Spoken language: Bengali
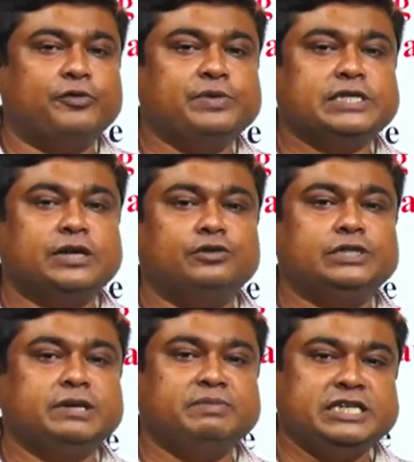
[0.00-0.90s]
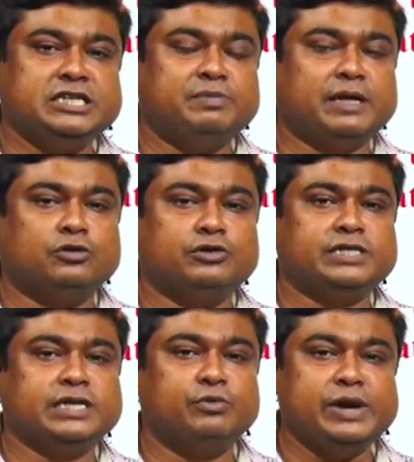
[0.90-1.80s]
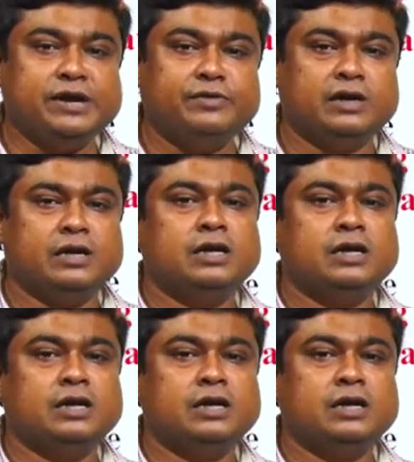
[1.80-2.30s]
ফর্মেশন হচ্ছে বৃষ্টিপাত হচ্ছে উইন্ড